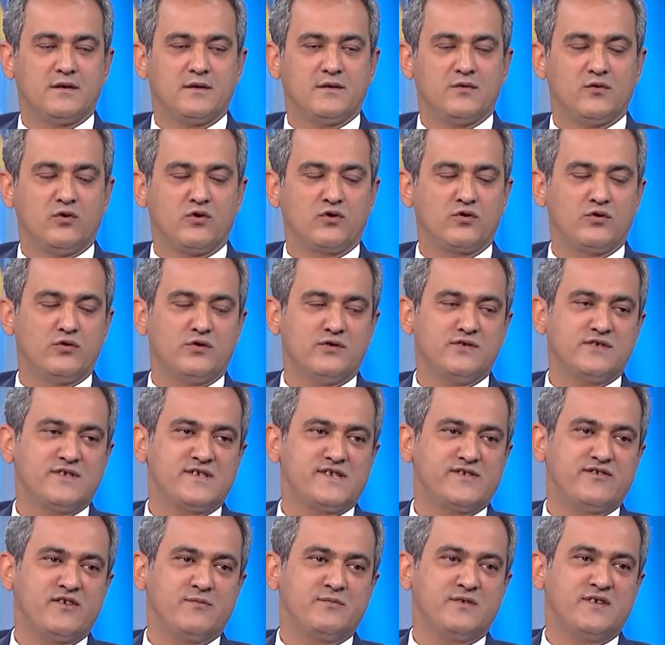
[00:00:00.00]
okul
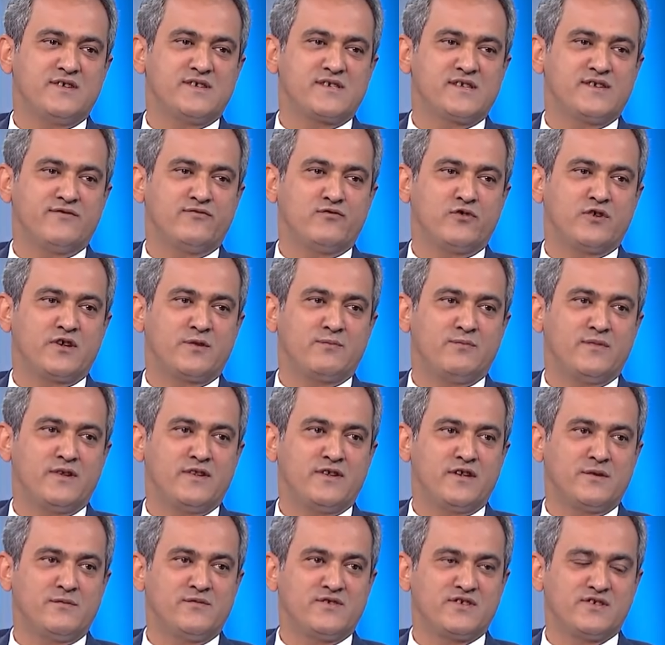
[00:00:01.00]
öncesi ve birinci sınıf
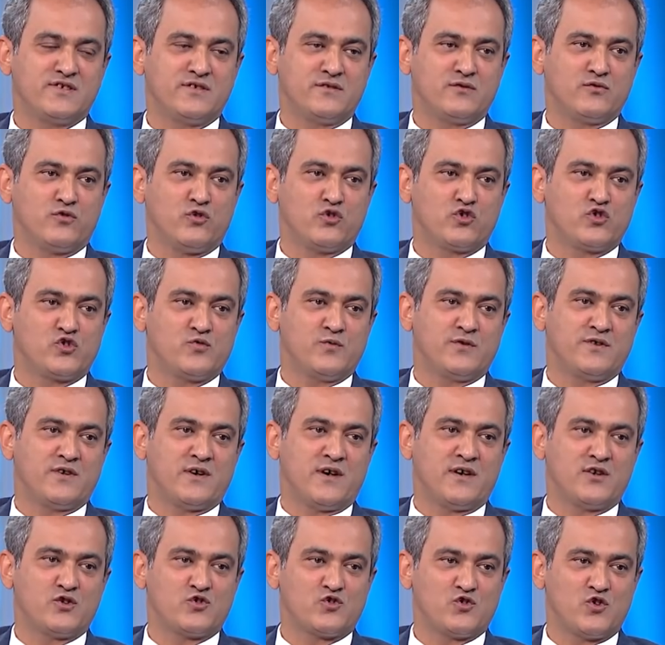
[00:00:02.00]
öğretmenlerimiz için 31
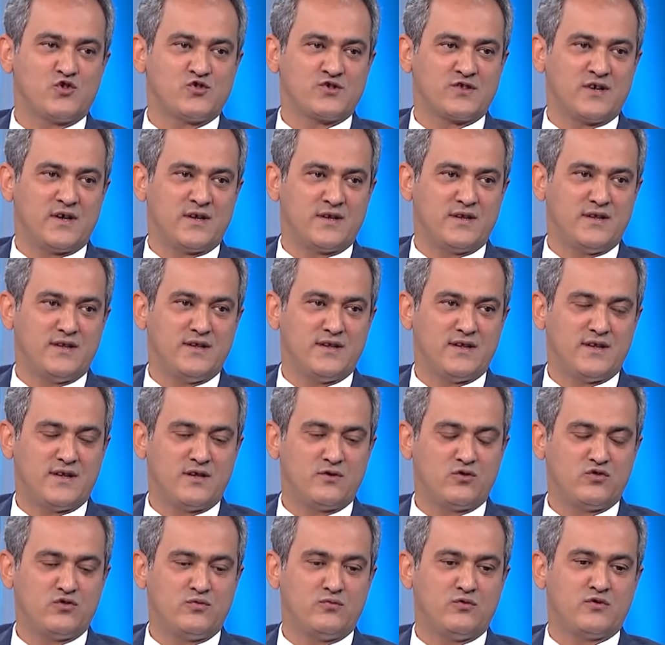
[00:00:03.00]
Ağustos tarihinde
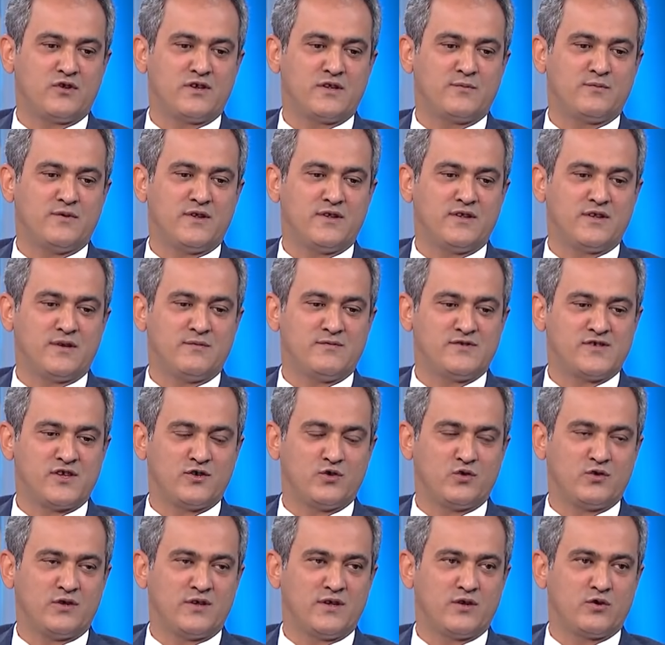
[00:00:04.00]
tüm öğretmenlerimize
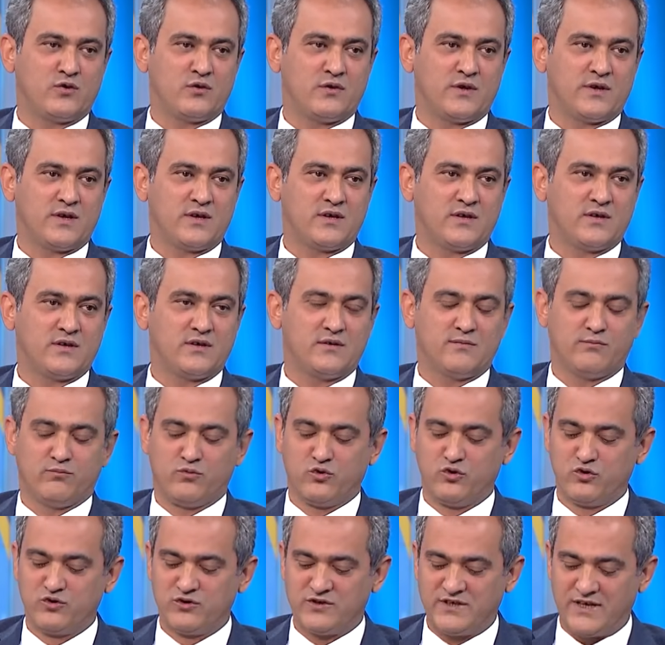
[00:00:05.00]
yönelik olarak
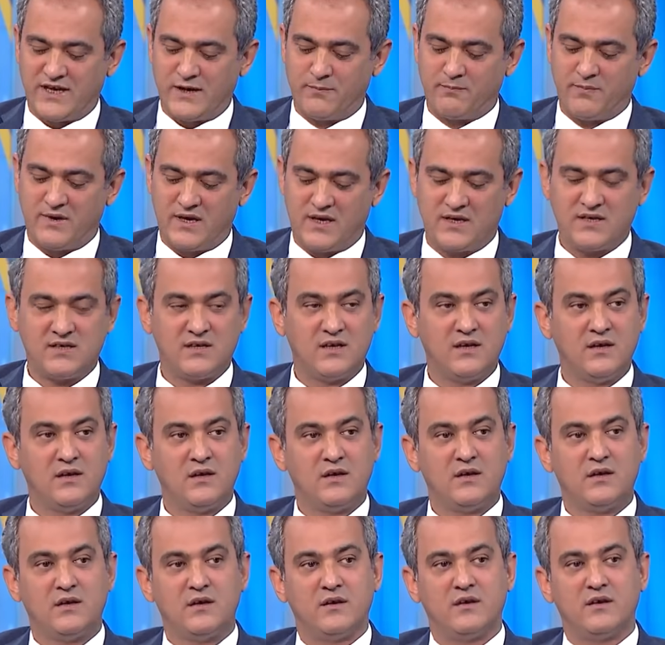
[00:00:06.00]
bu rehber
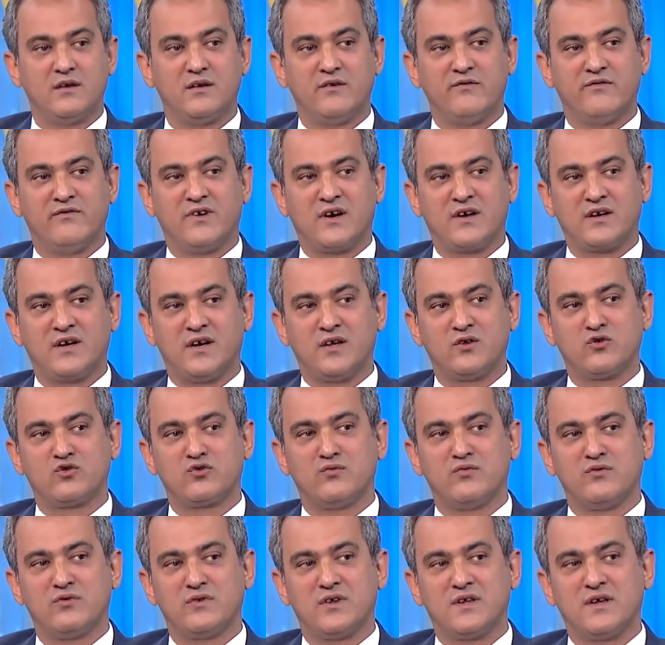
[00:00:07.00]
e, vaka
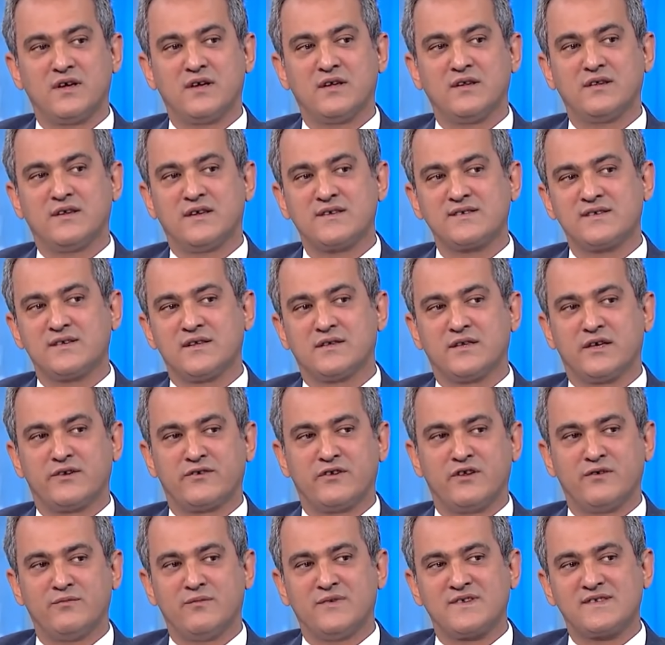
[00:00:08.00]
durumunda nasıl
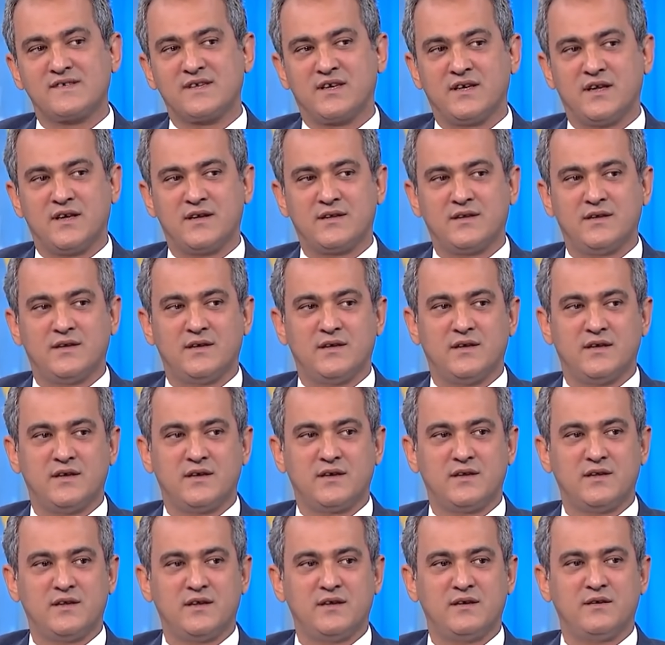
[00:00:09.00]
davranılması gerektiği ile
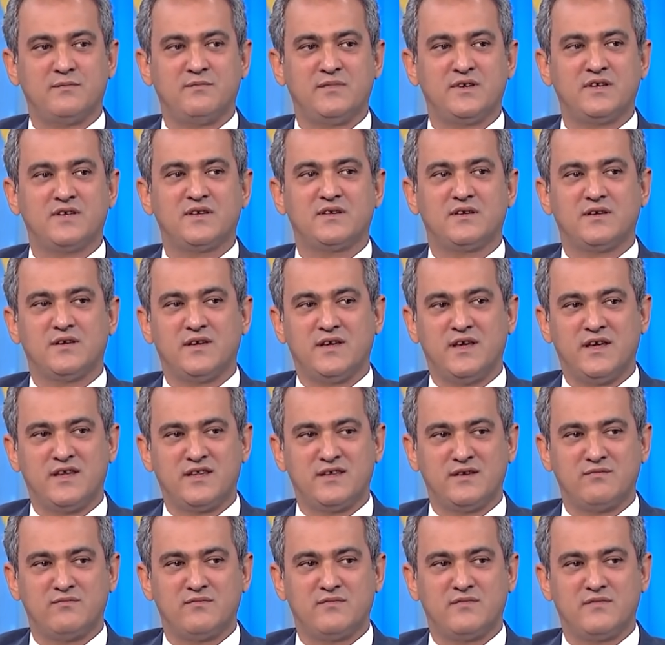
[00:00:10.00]
ilgili bir
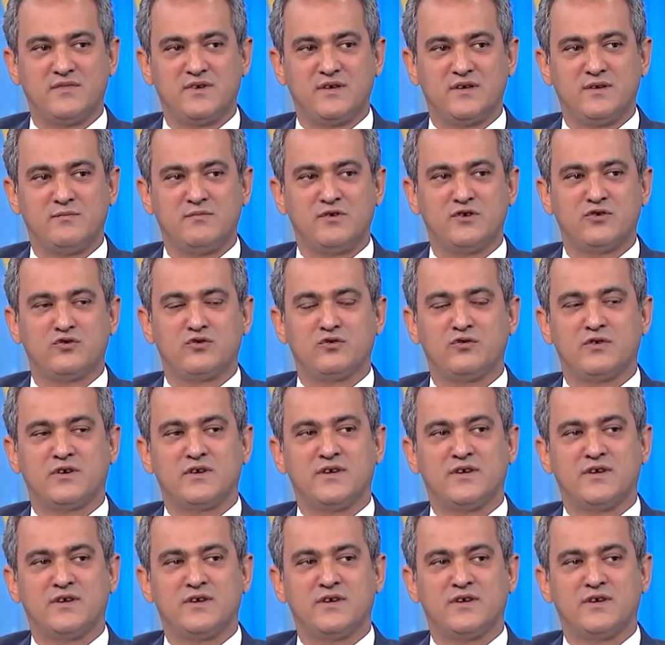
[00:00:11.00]
eğitim, e, bir günlük